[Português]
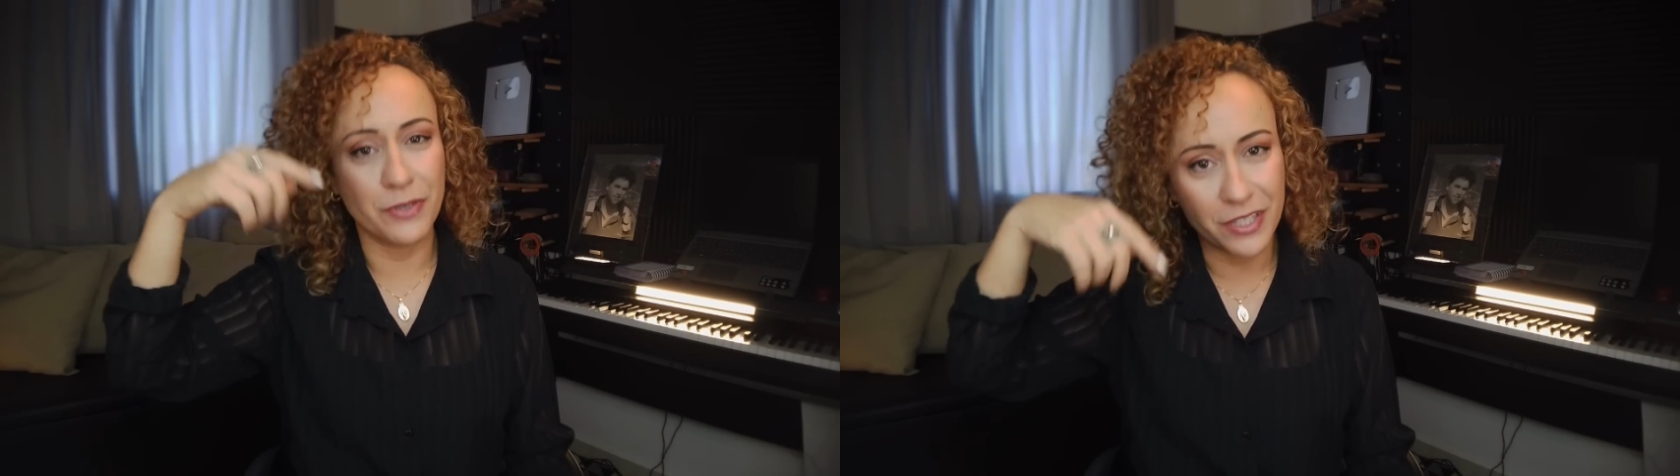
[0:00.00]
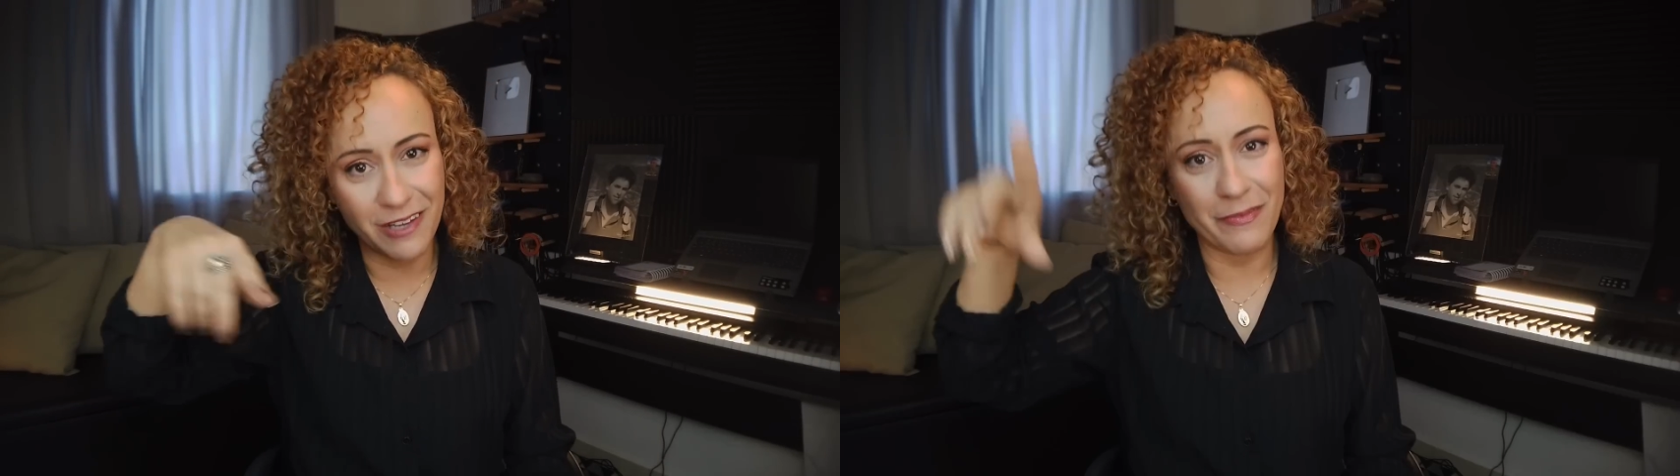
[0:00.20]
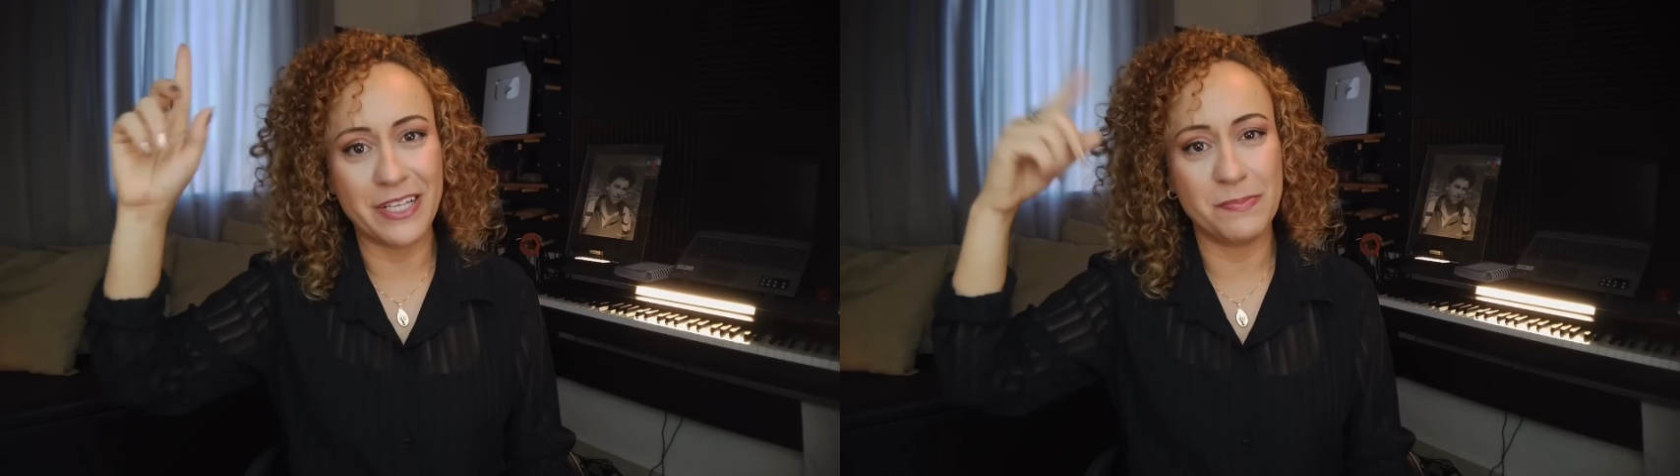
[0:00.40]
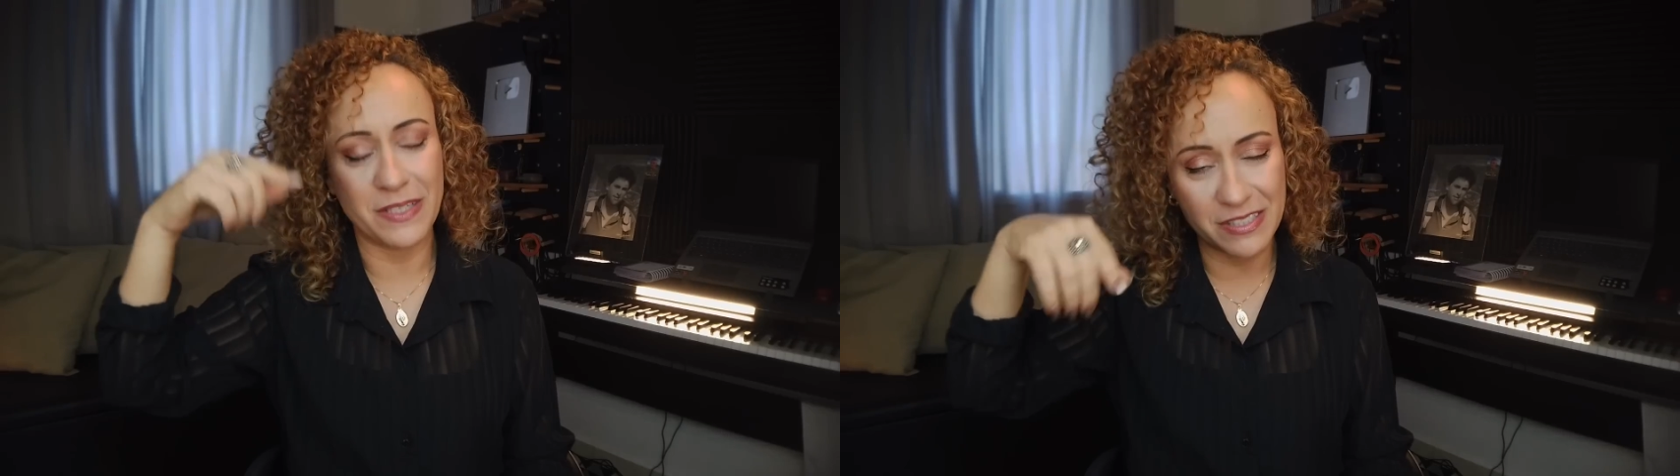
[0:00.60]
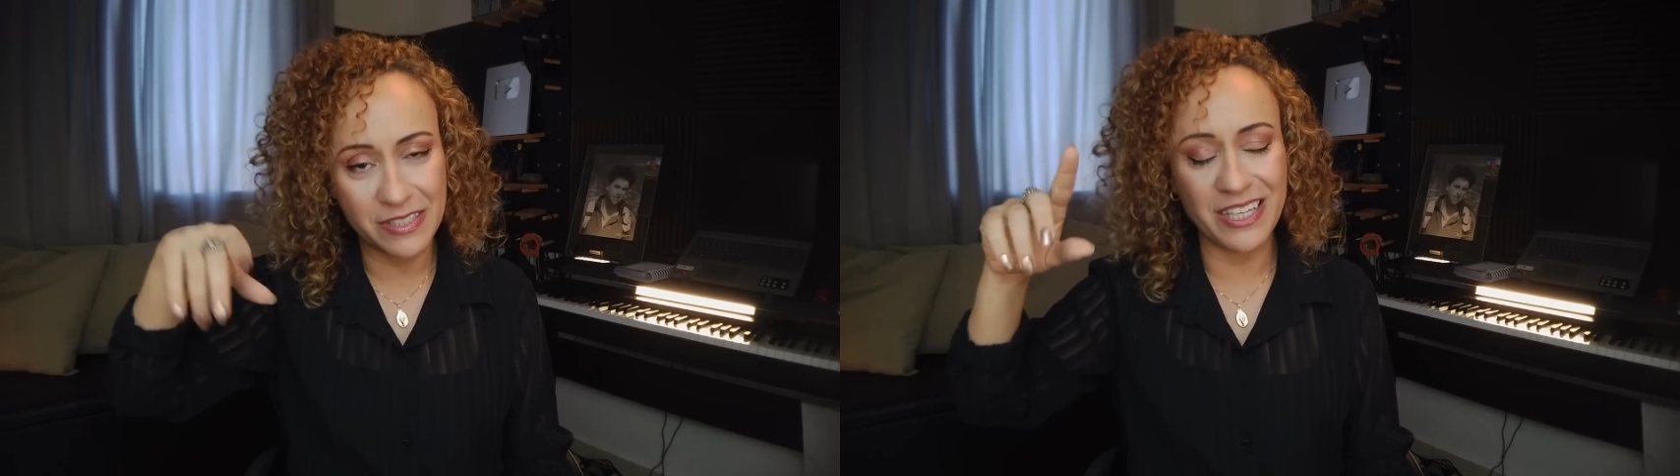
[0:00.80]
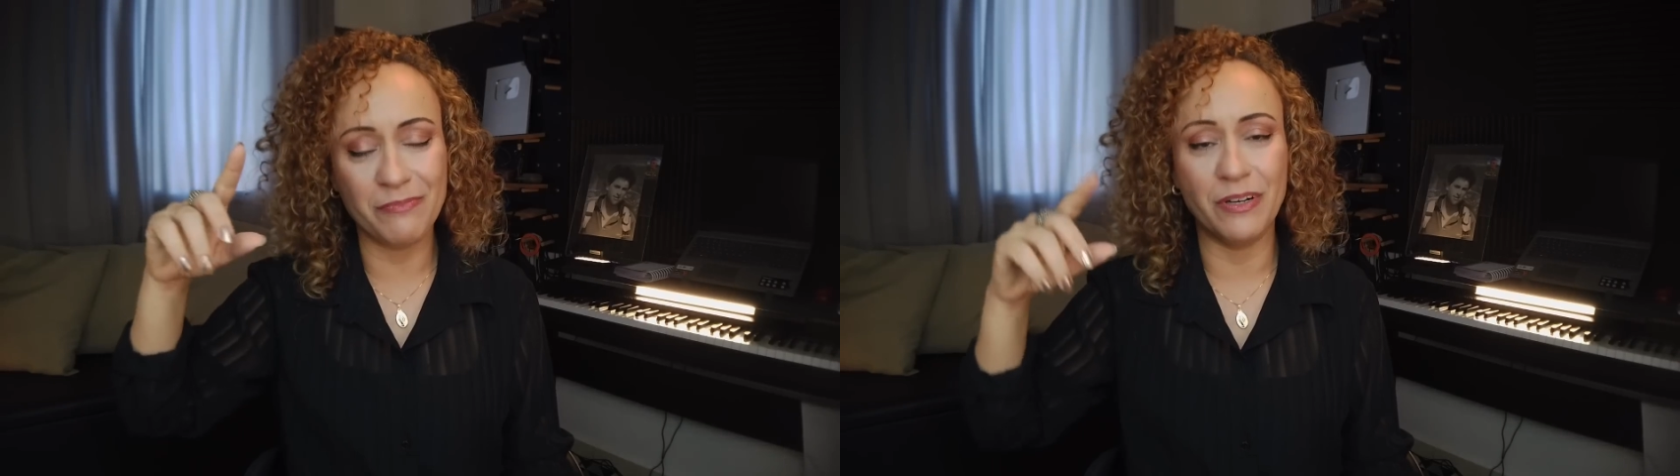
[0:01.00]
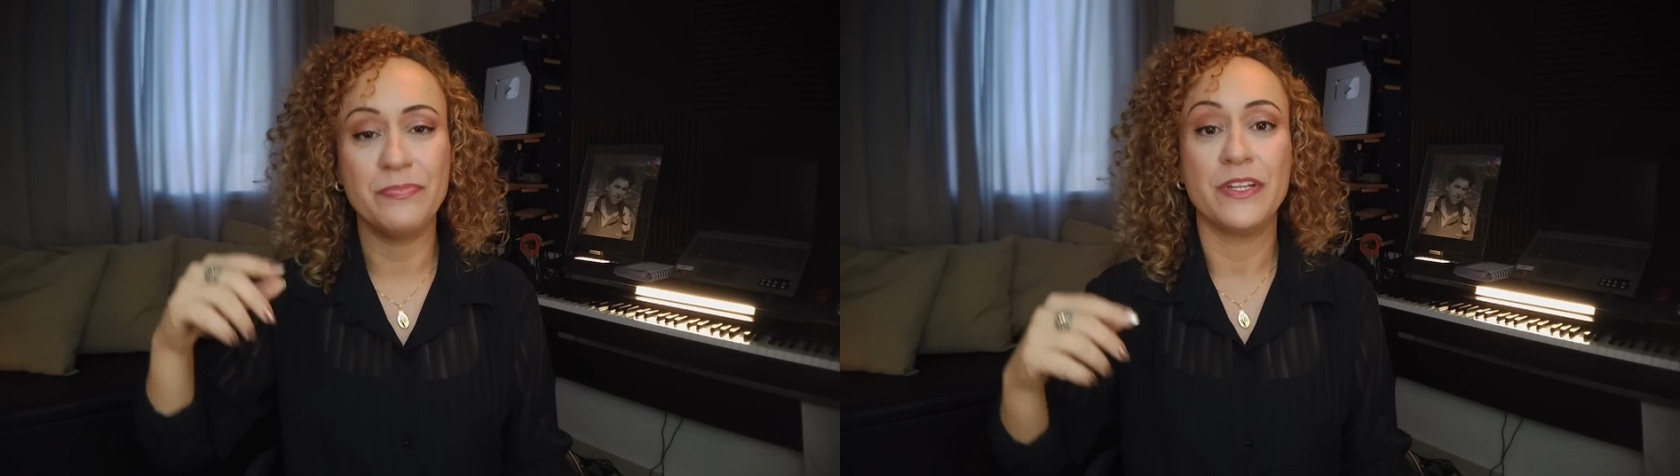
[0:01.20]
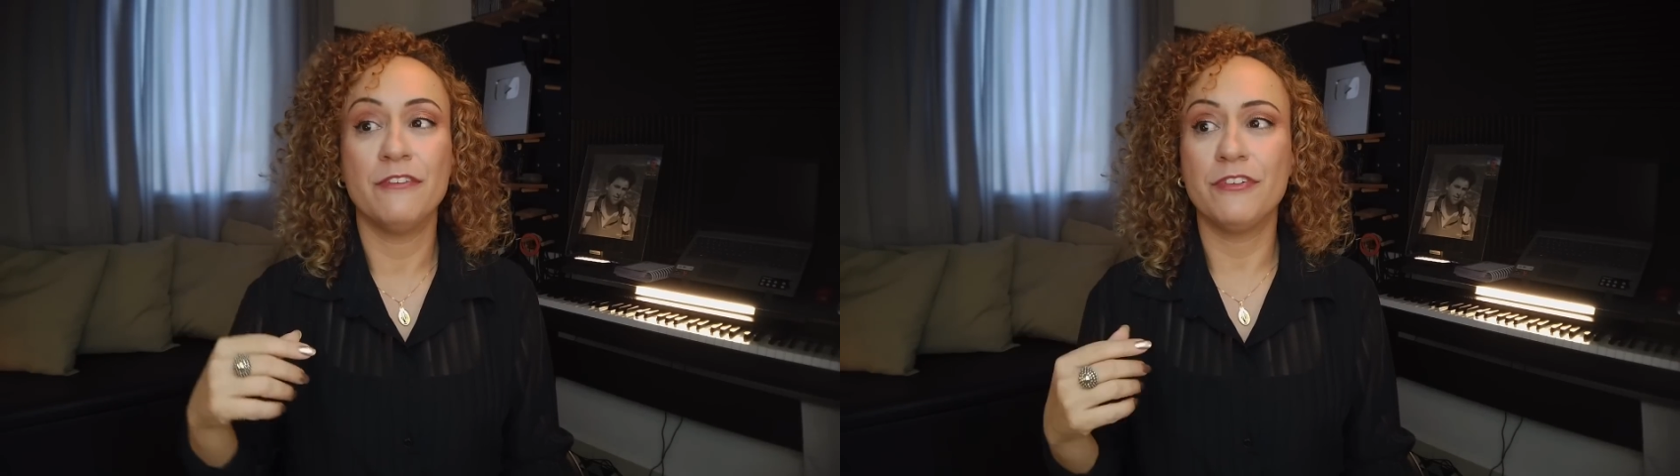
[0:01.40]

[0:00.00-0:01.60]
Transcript: um pouquinho mais para cima,